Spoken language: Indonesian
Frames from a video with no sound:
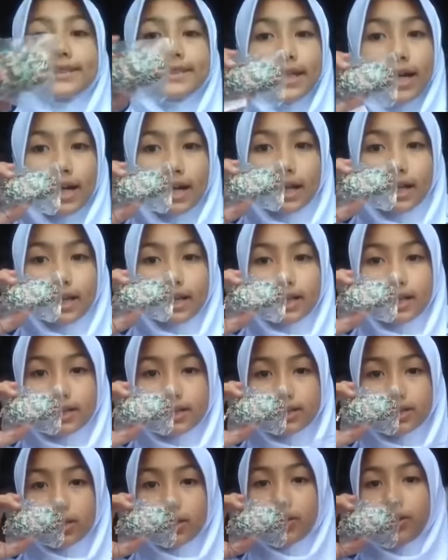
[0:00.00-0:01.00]

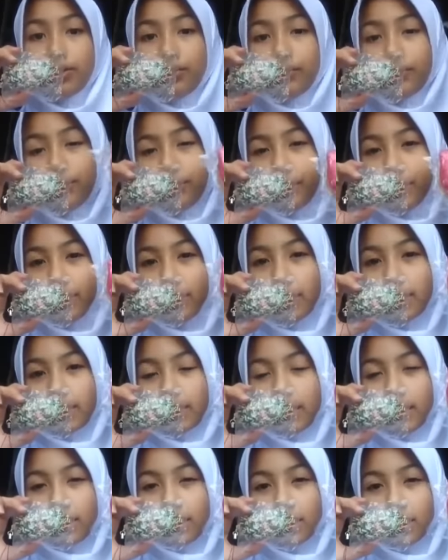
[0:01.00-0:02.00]
chocolate or
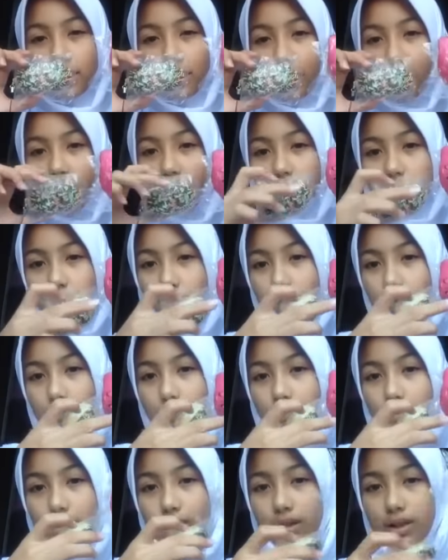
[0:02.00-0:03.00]
vanilla ini
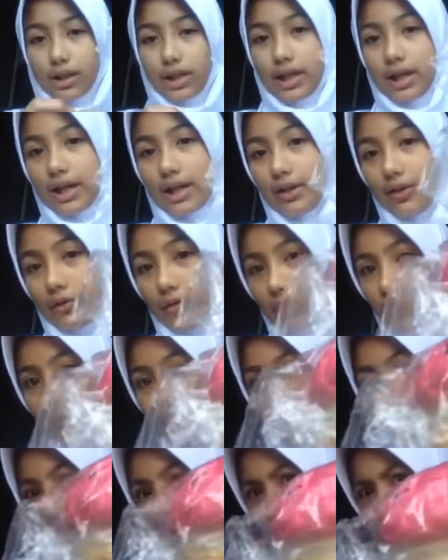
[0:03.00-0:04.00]
bukan ya ini ada
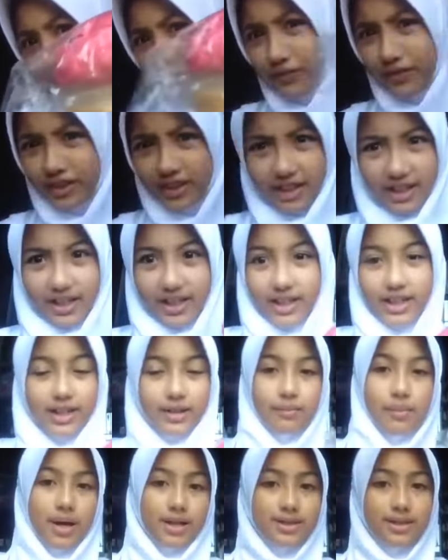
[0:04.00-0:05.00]
vanilla filling
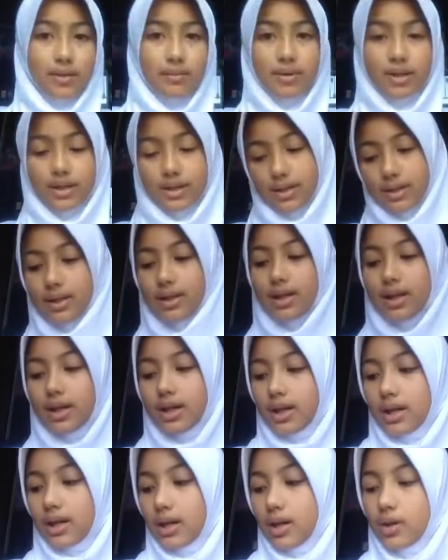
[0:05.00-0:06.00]
maksa banget
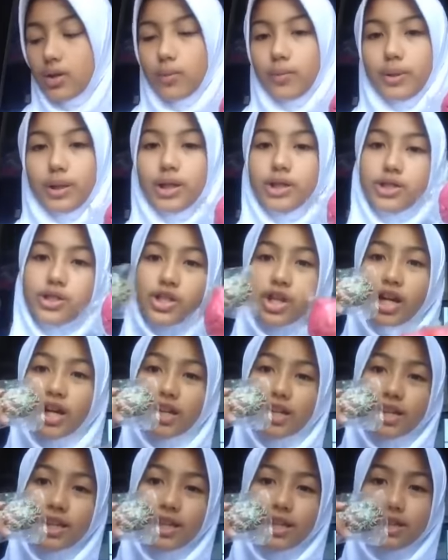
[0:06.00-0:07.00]
aku pilih
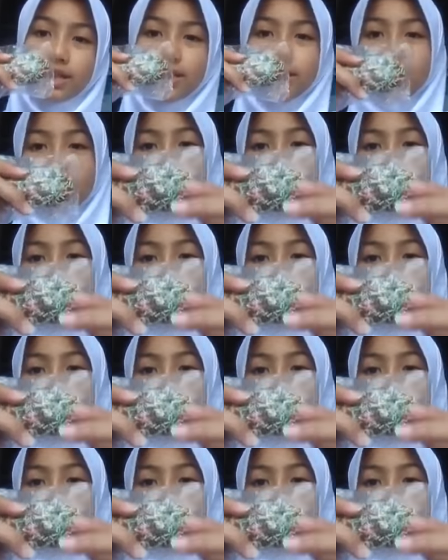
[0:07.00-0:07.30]
chocolate